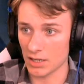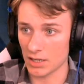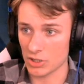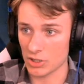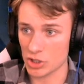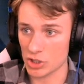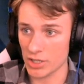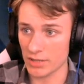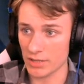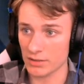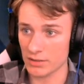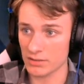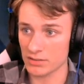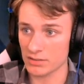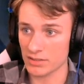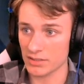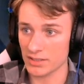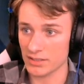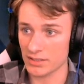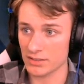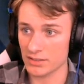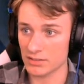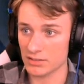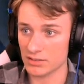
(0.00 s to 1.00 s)
Start des
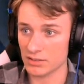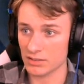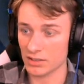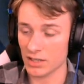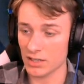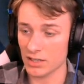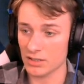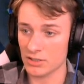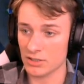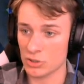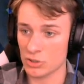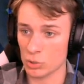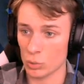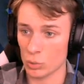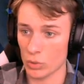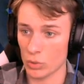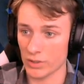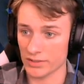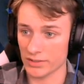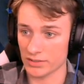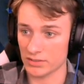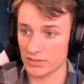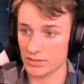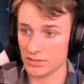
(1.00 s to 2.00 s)

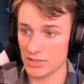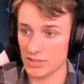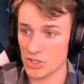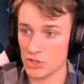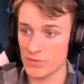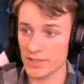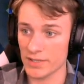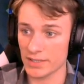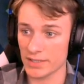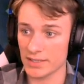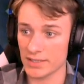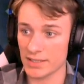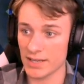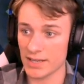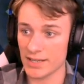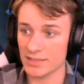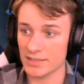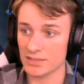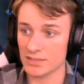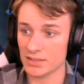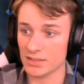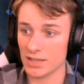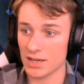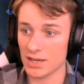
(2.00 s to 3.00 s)
Extraktors.
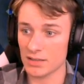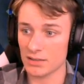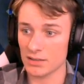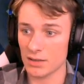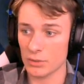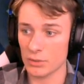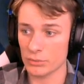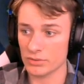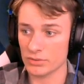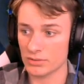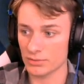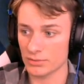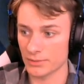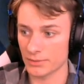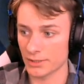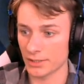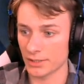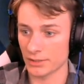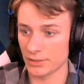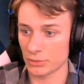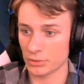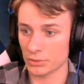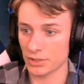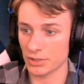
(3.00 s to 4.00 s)
Schwierigkeitsgrad
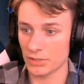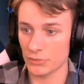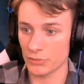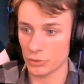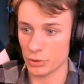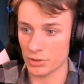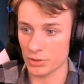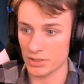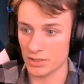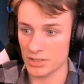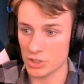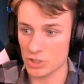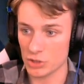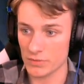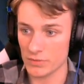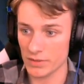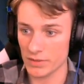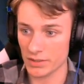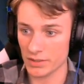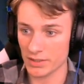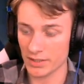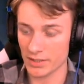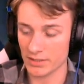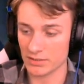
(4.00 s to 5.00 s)
auswählen. Okay, wir können hier
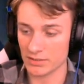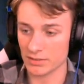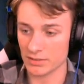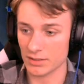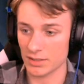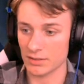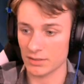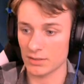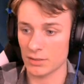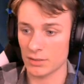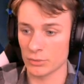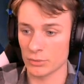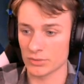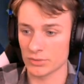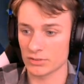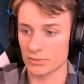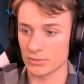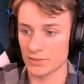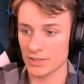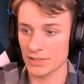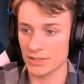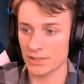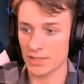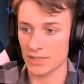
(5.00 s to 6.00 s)
Schwierigkeitsgrad
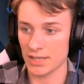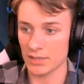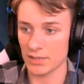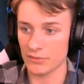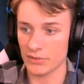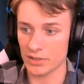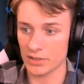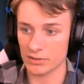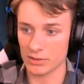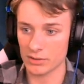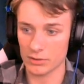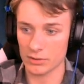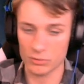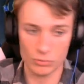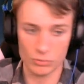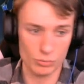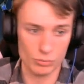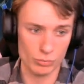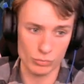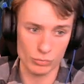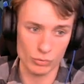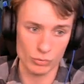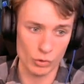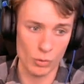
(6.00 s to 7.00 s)
auswählen. Einfach,
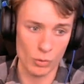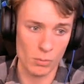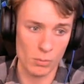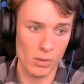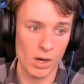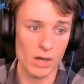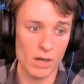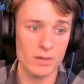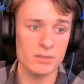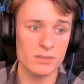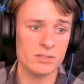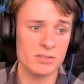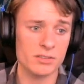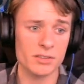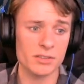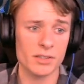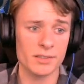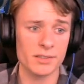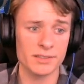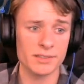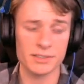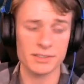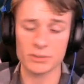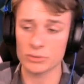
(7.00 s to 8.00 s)
dann normal
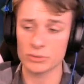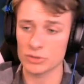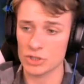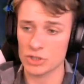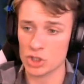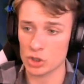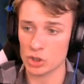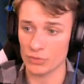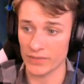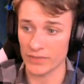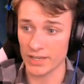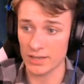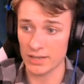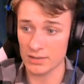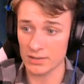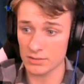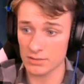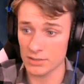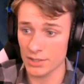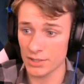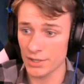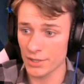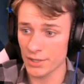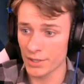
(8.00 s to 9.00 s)
sicherlich und schwer. Schwer
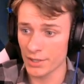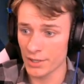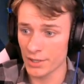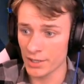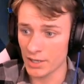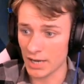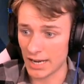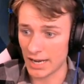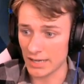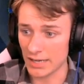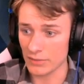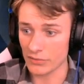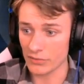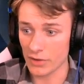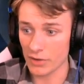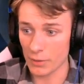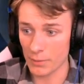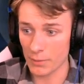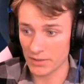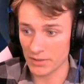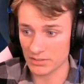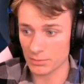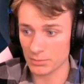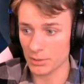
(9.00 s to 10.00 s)
einfach.
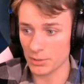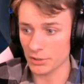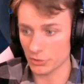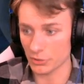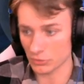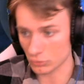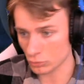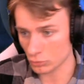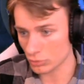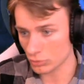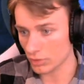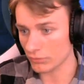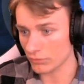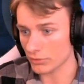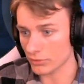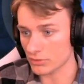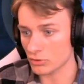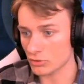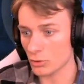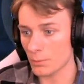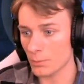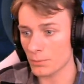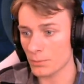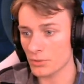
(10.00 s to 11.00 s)
Maximale Gesundheit von
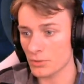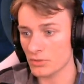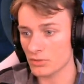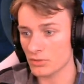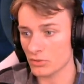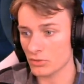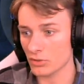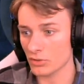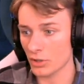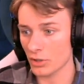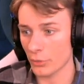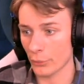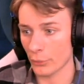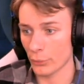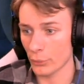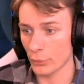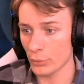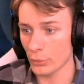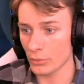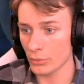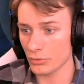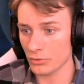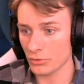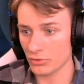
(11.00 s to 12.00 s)
Zombies ist
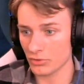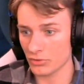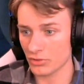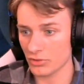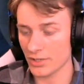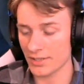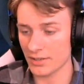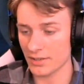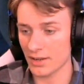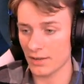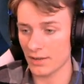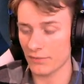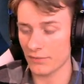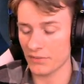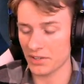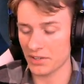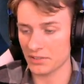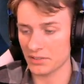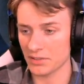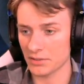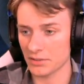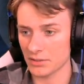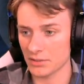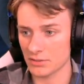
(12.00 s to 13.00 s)
erhöht. Das ist halt der
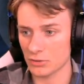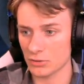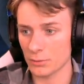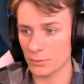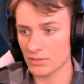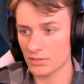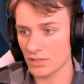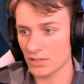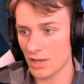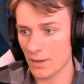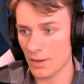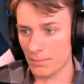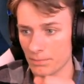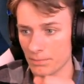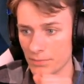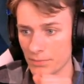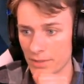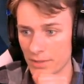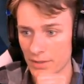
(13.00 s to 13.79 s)
Effekt, den die Zombies haben.